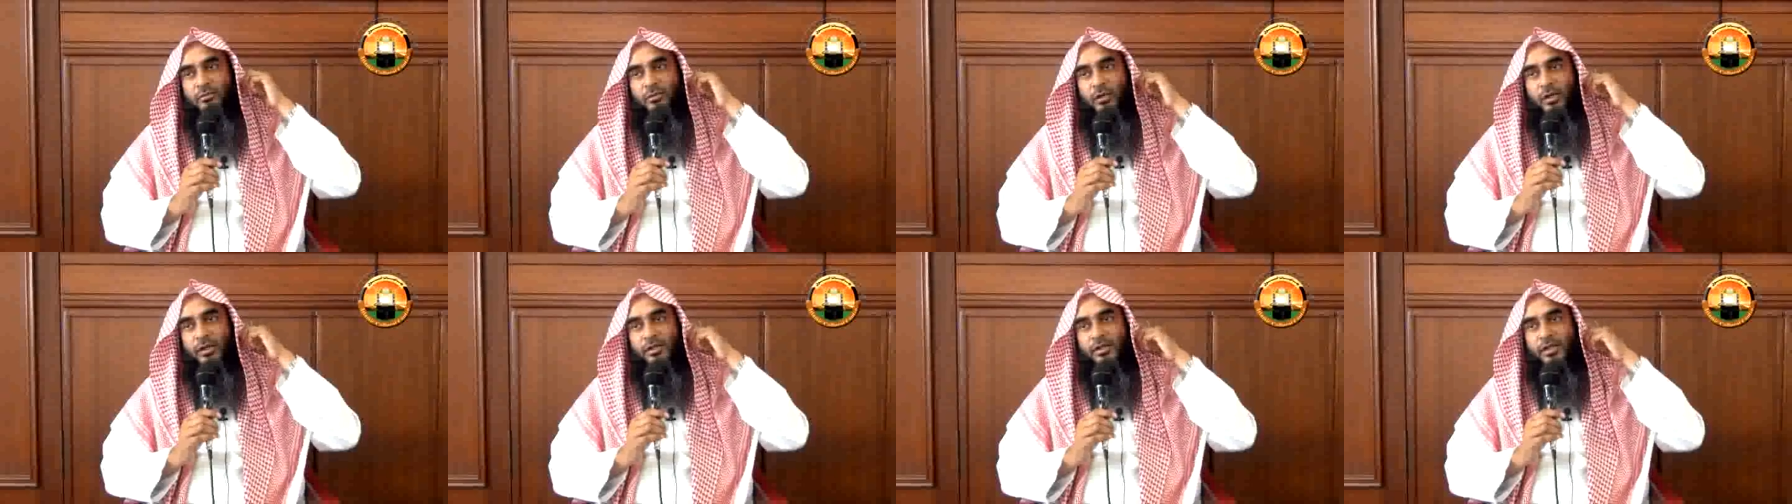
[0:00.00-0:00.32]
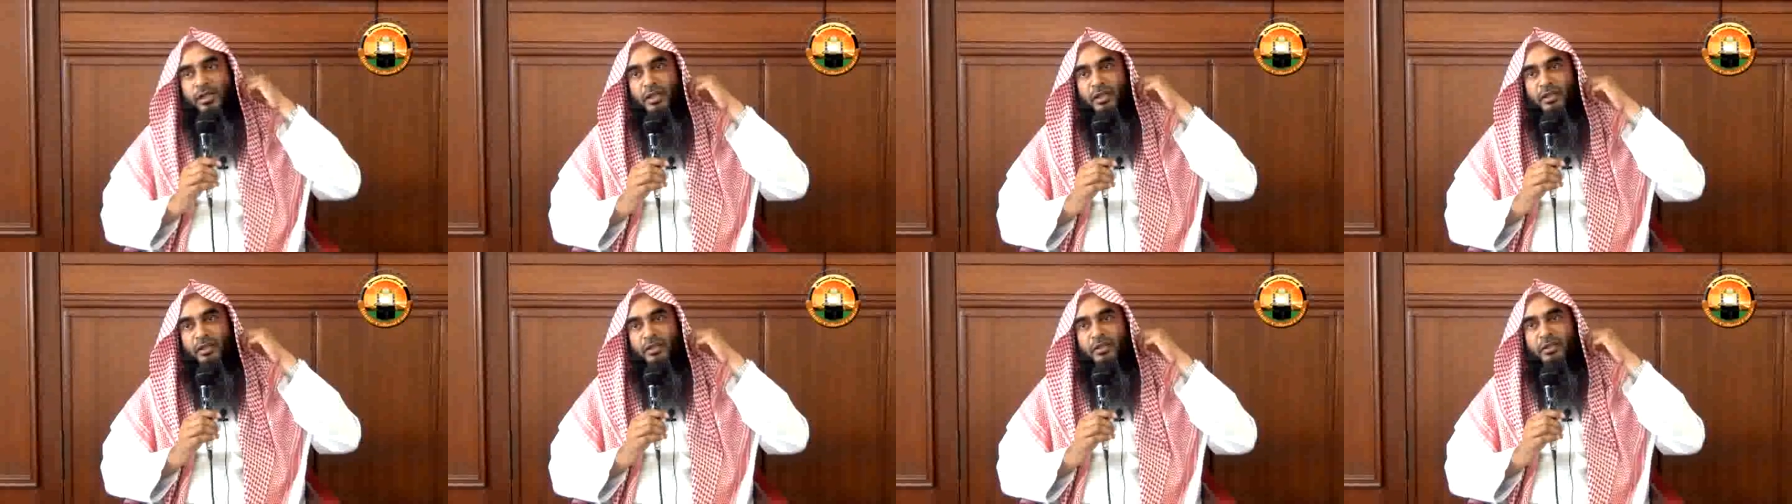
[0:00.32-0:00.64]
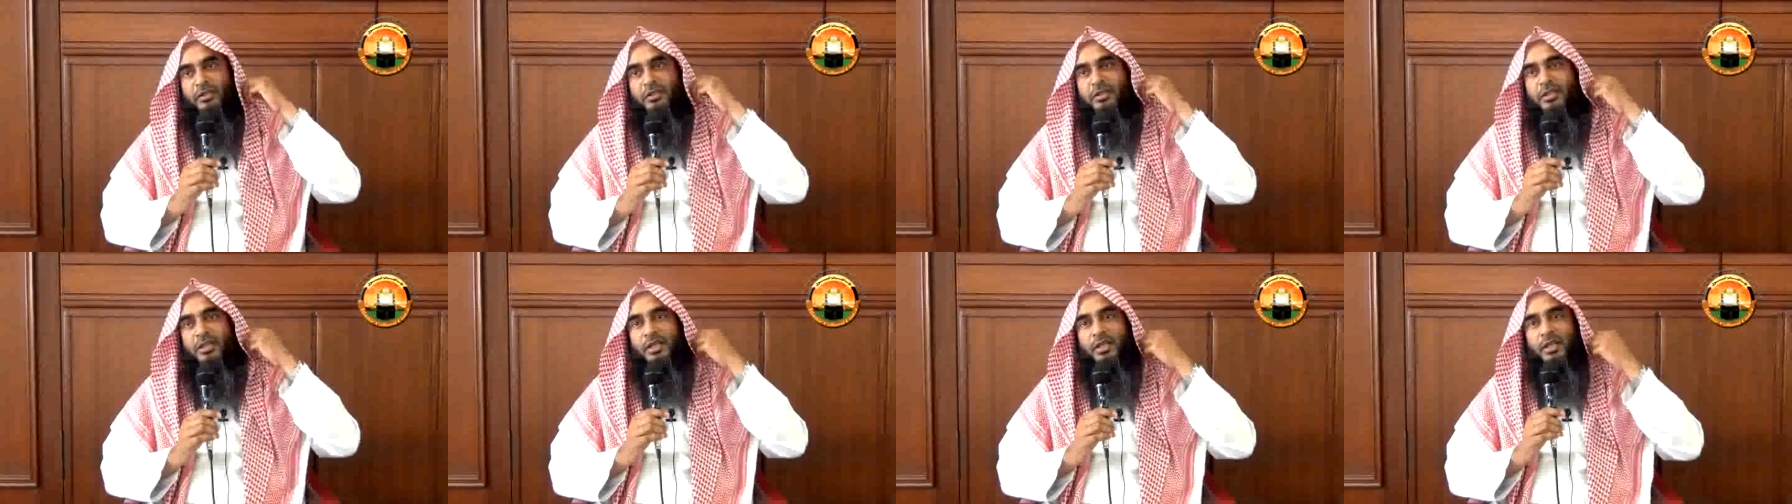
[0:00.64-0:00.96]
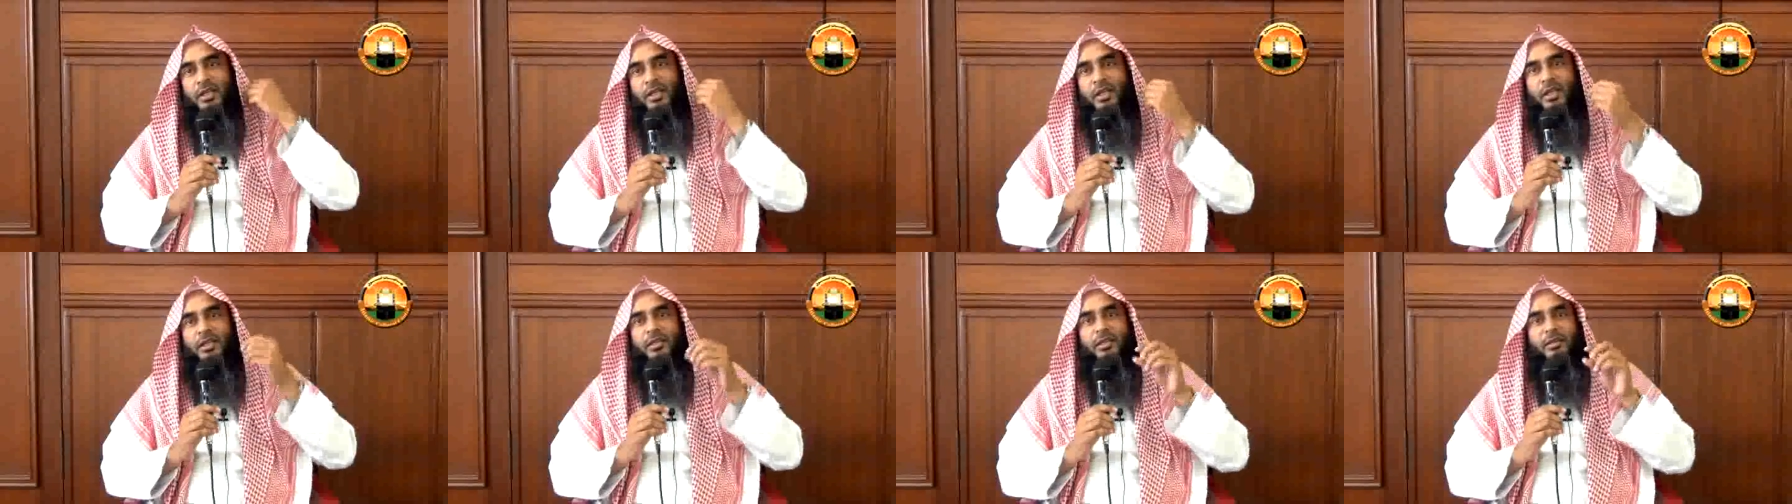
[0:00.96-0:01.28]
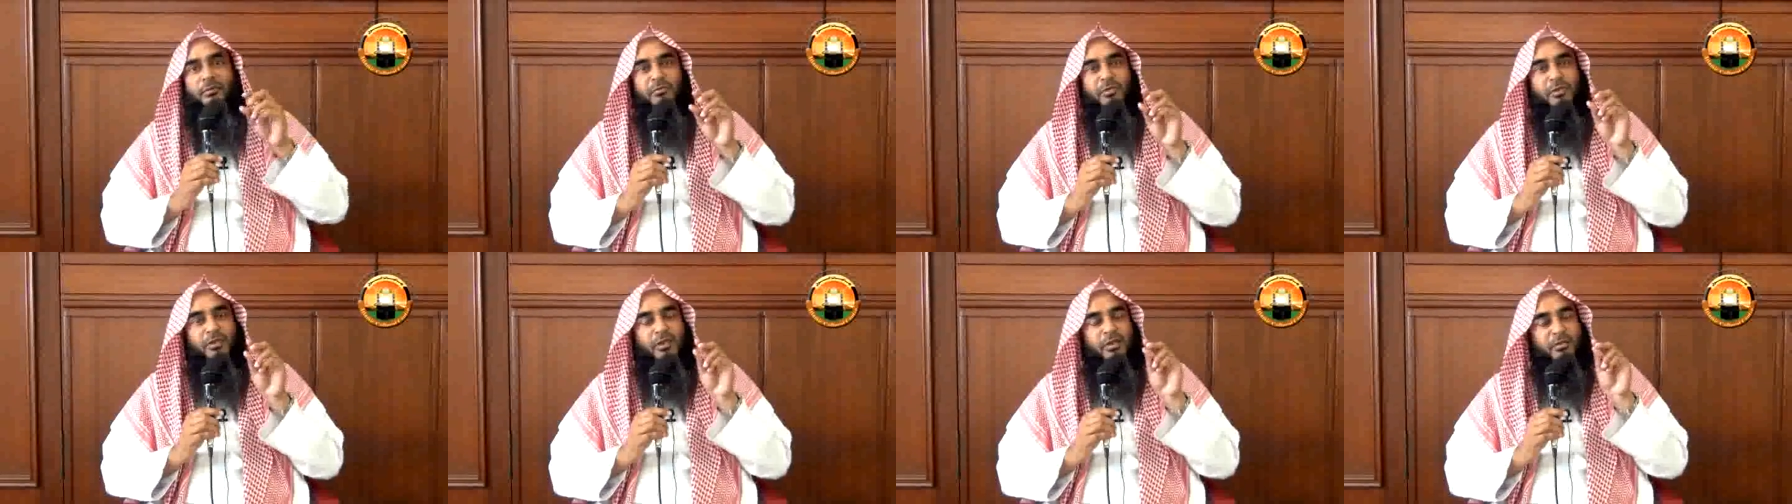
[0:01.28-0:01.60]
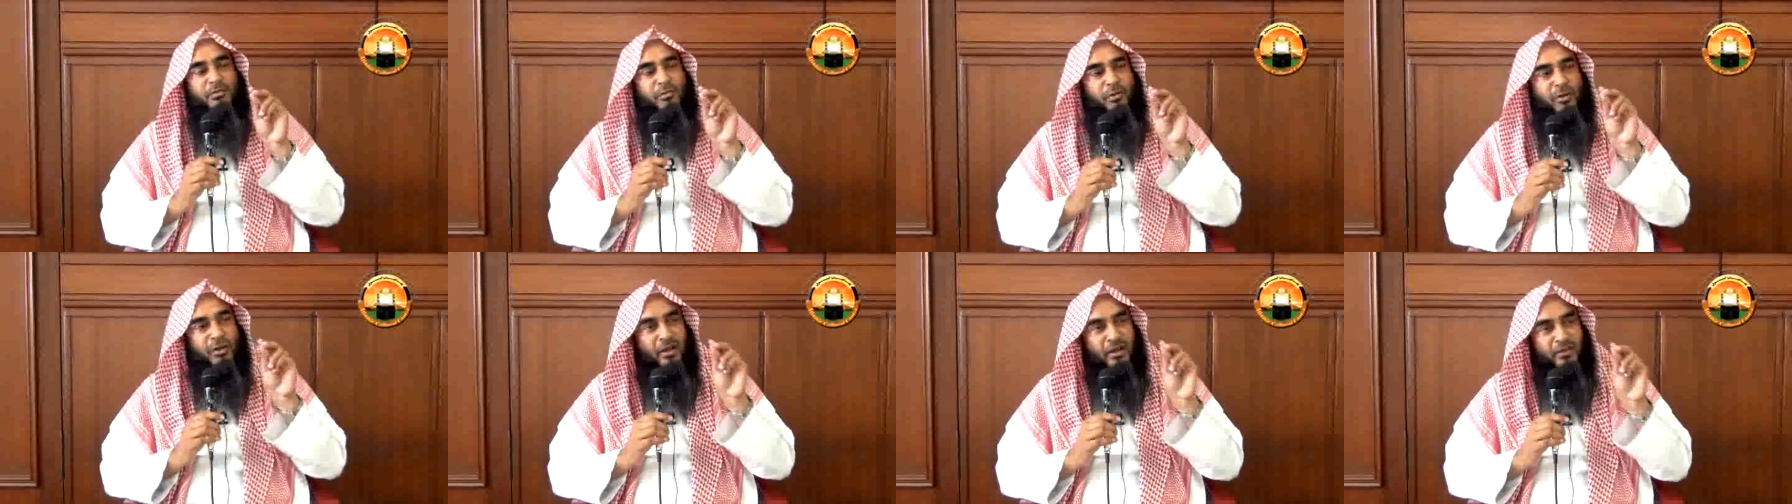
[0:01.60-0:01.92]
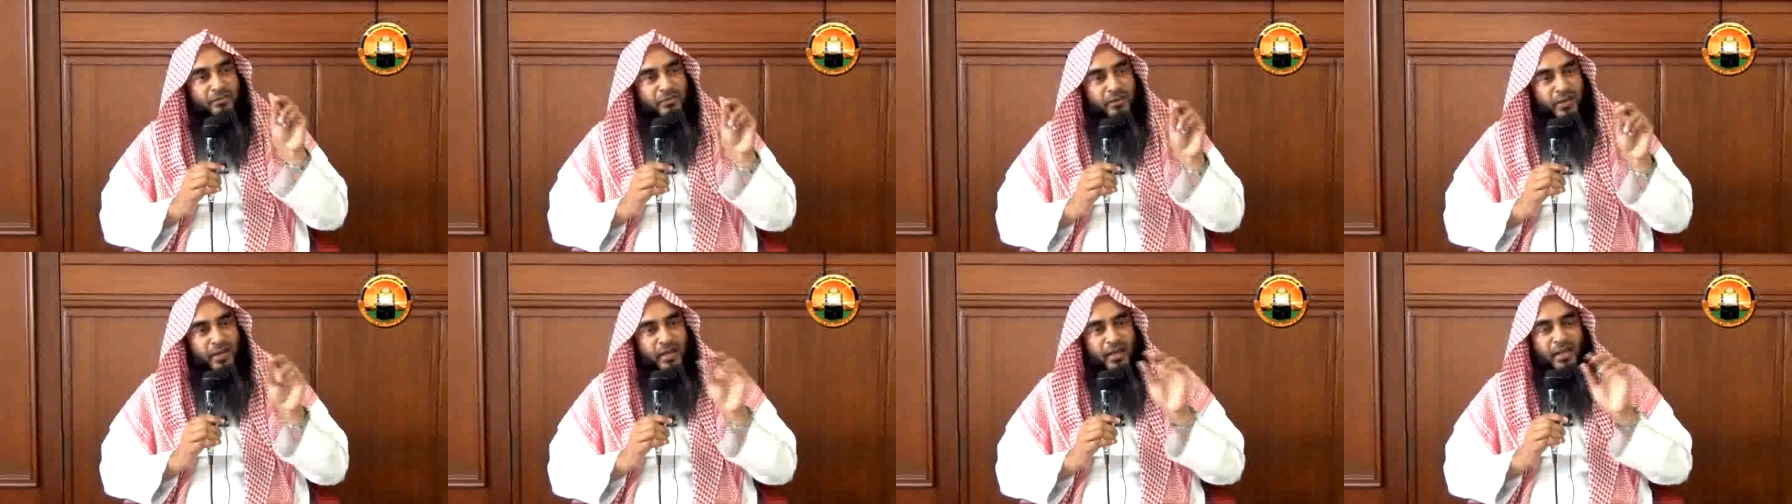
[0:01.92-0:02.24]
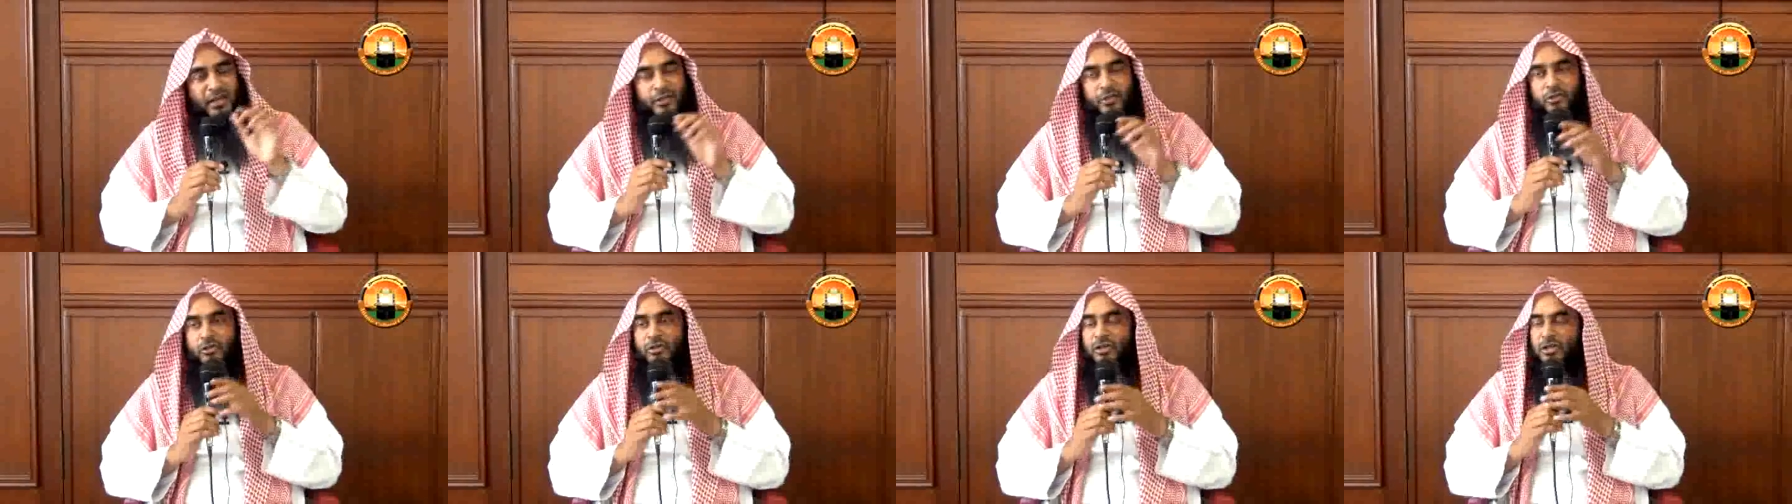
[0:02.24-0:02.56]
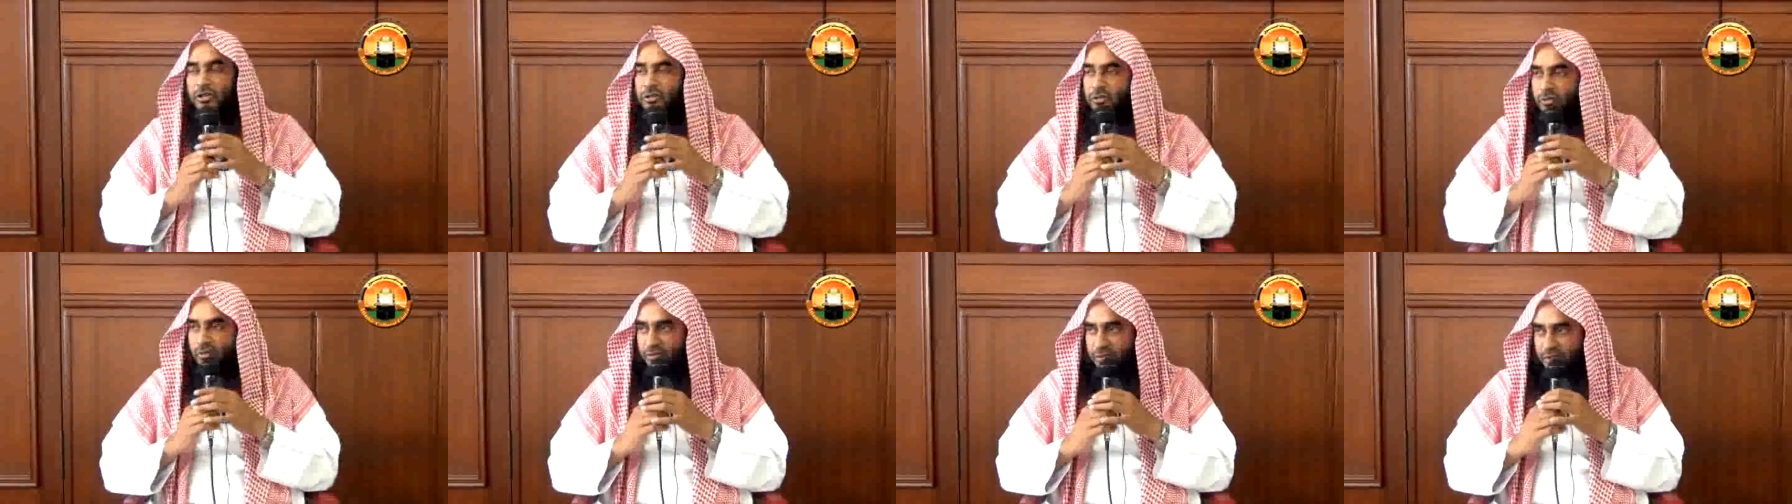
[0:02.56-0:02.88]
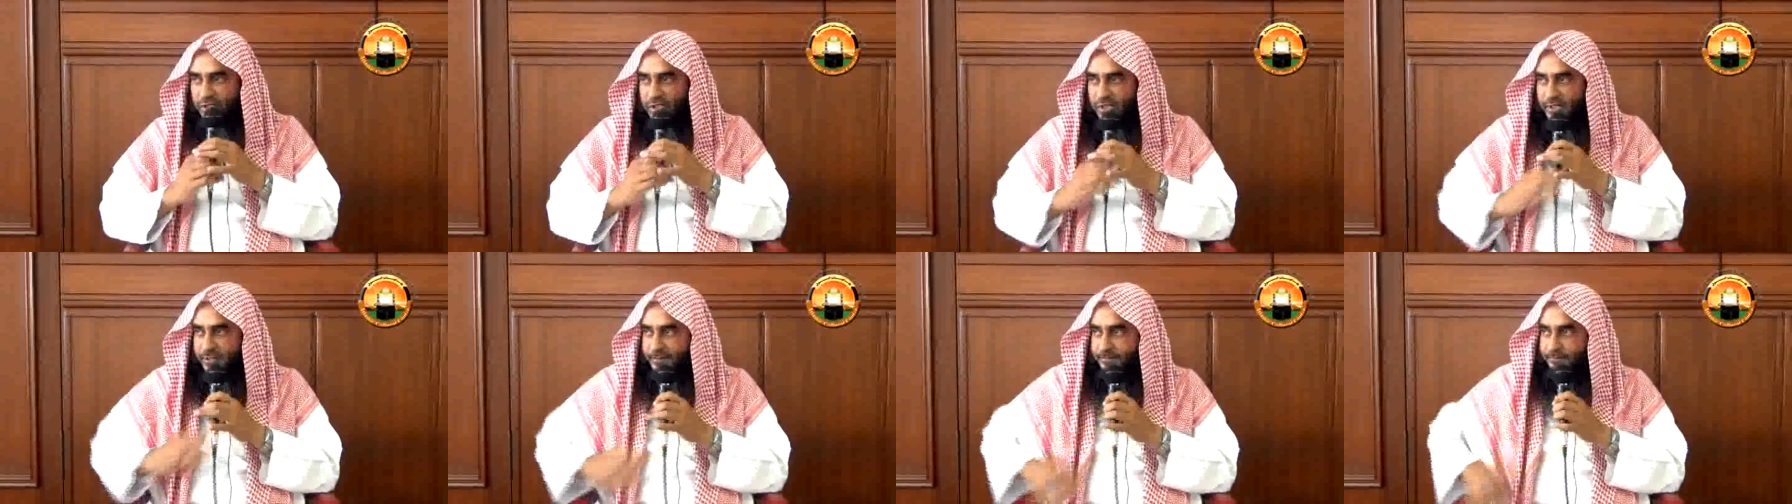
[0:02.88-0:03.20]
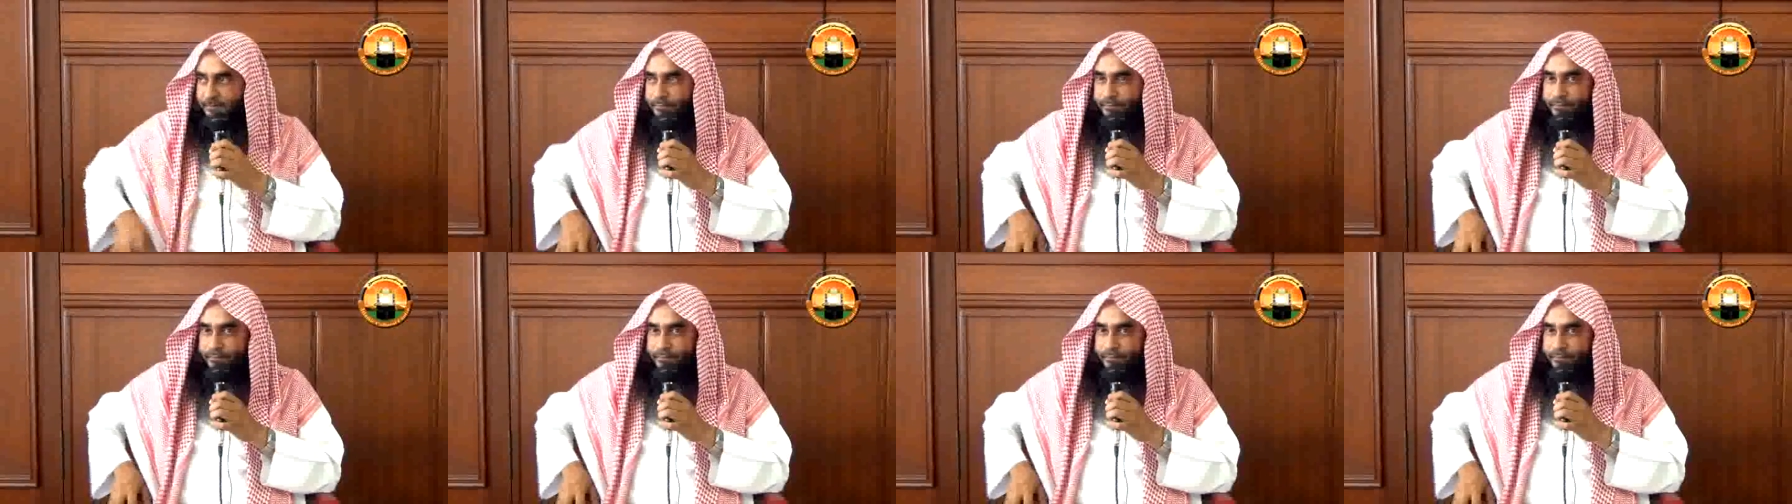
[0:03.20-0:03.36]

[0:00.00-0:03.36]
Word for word: বলেছেন যে এদের মধ্যে মনাফেকানা চরিত্র রয়েছে